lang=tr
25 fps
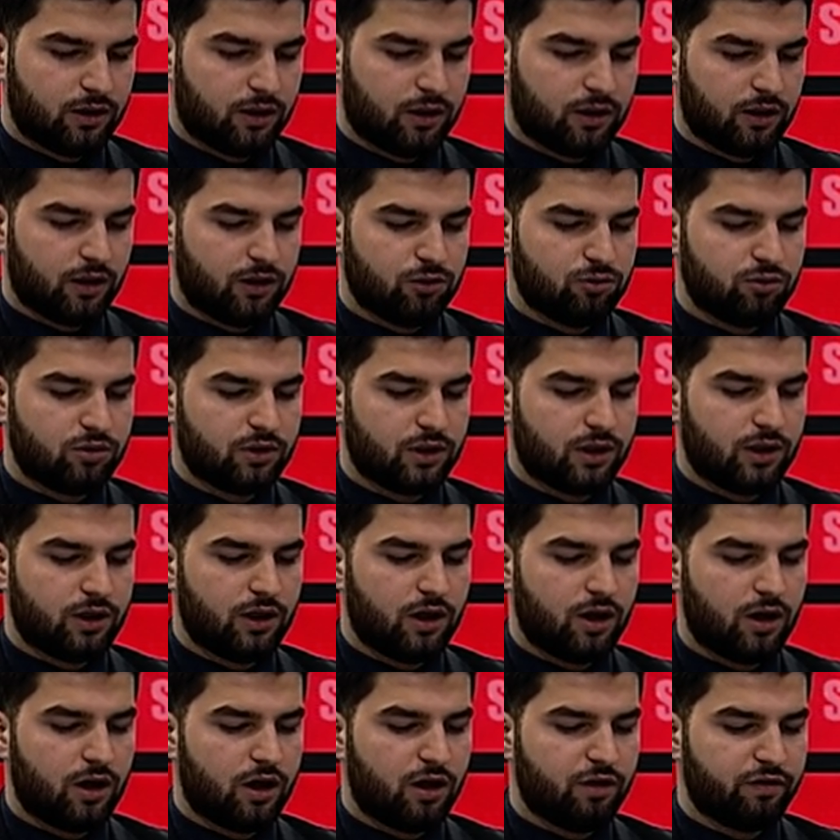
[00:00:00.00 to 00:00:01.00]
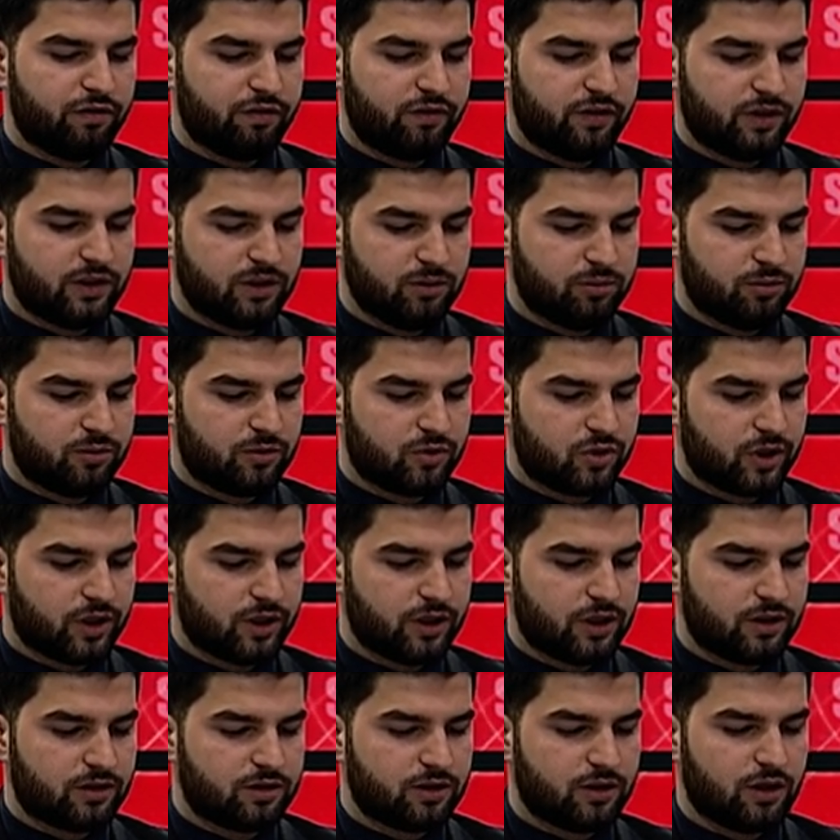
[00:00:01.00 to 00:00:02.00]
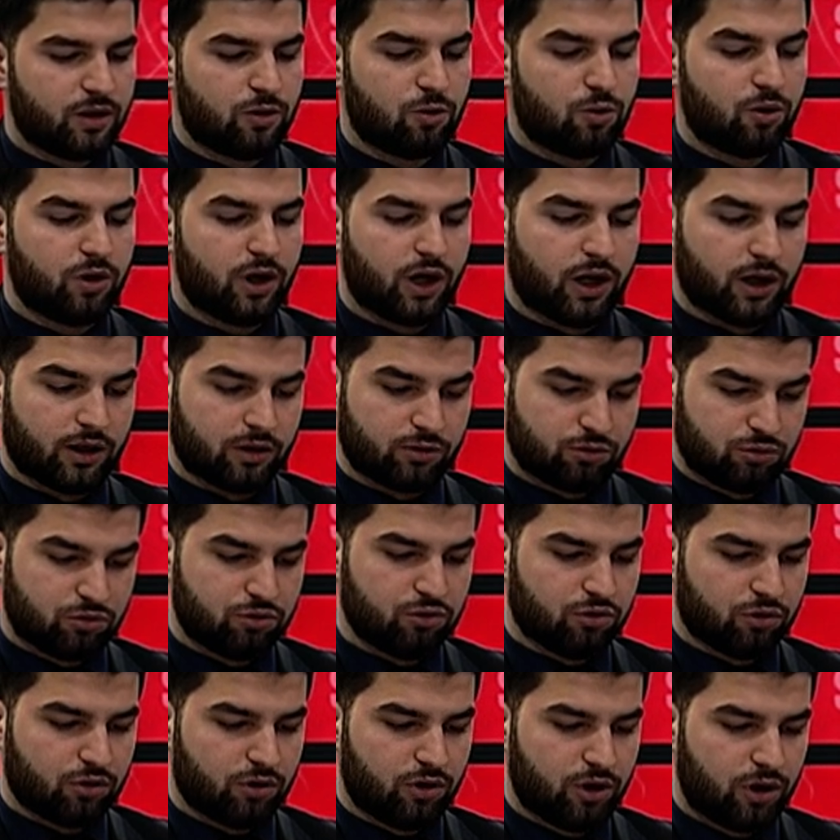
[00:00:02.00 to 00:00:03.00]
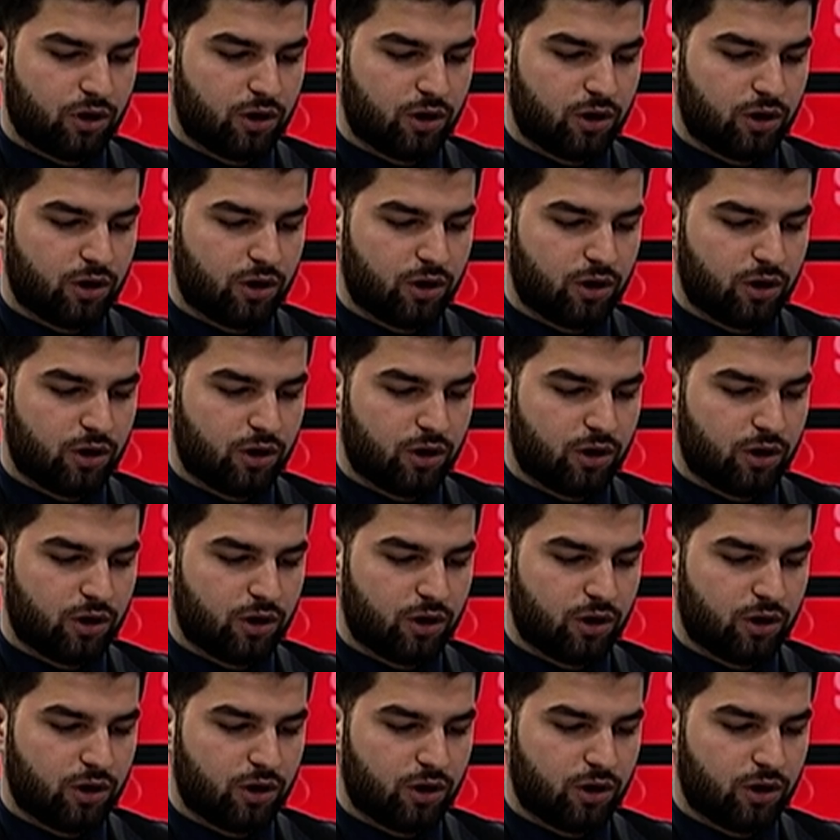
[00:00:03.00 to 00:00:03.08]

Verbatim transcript: Allahu Teala affedip cennetine koyar diyor.